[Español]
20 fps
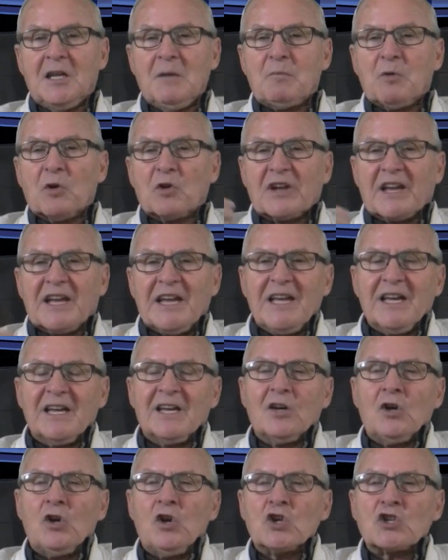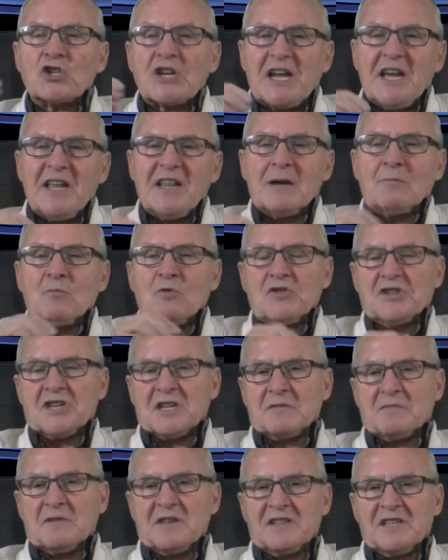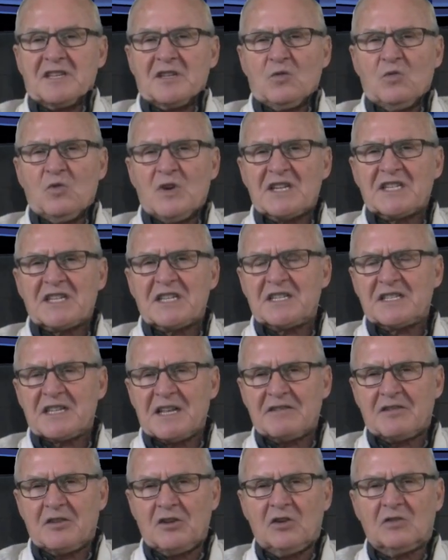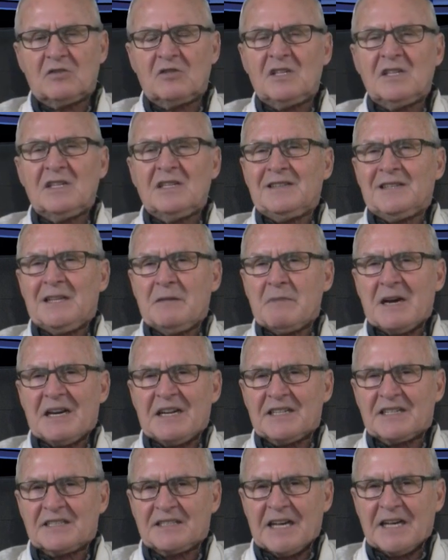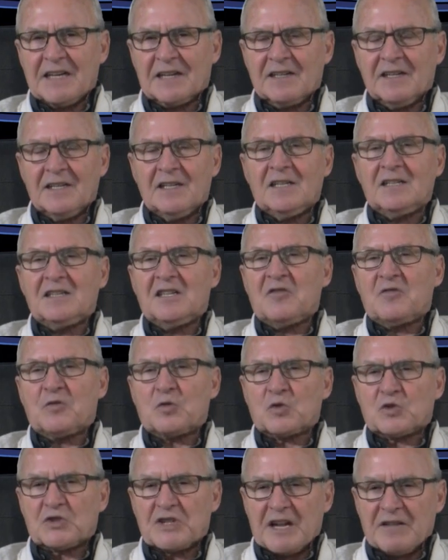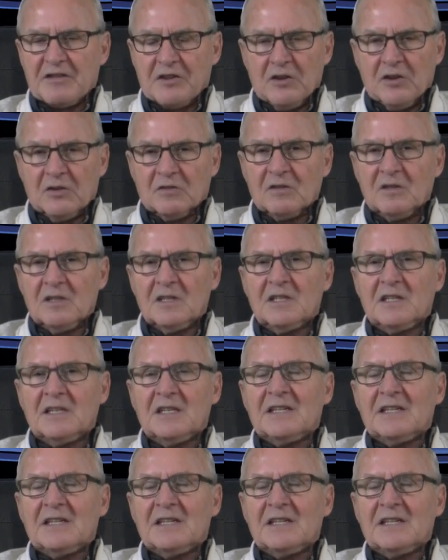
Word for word: y por qué nos queda muchas veces una sensación de malestar, de frustración,